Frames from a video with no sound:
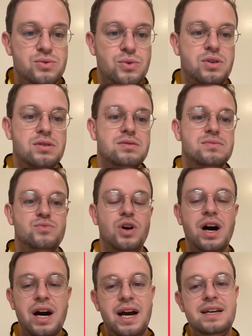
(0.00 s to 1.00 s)
Donc,
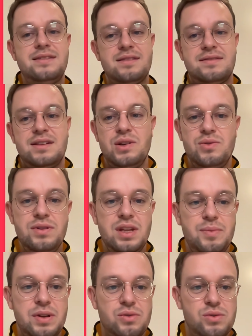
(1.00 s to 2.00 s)
moi, RICE, c'est une
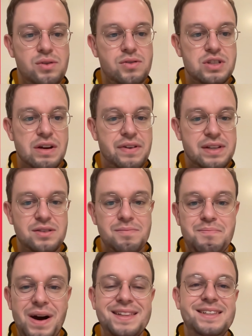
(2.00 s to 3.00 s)
des méthodes que
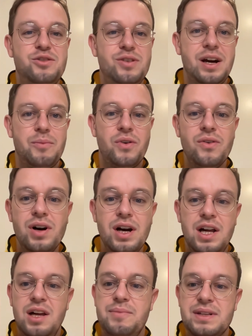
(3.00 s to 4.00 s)
j'affectionne particulièrement
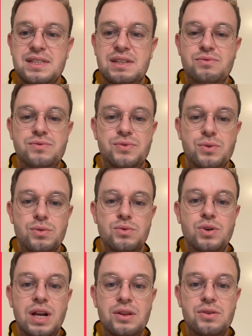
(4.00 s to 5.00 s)
parce qu'il vous faut
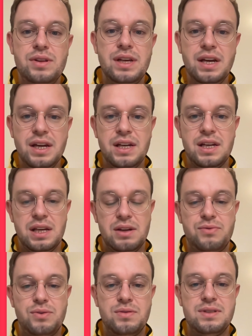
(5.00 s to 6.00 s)
de la donnée.
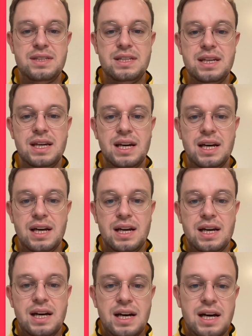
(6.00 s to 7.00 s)
Il faut aussi
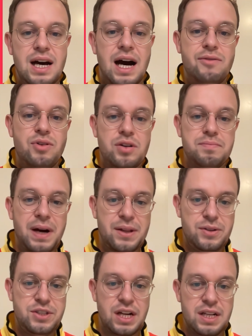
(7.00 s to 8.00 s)
avoir une part
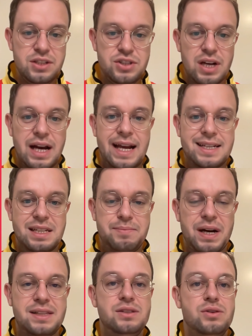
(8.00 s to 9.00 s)
de challenge avec cette
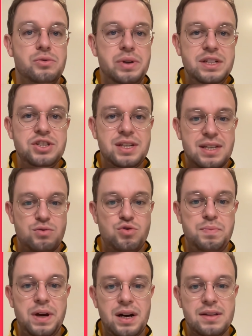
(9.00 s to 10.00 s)
partie de reach qui est
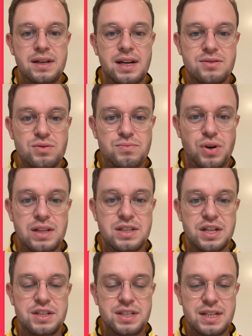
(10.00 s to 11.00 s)
super intéressante pour être
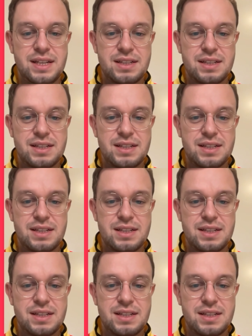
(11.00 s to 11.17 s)
challengé.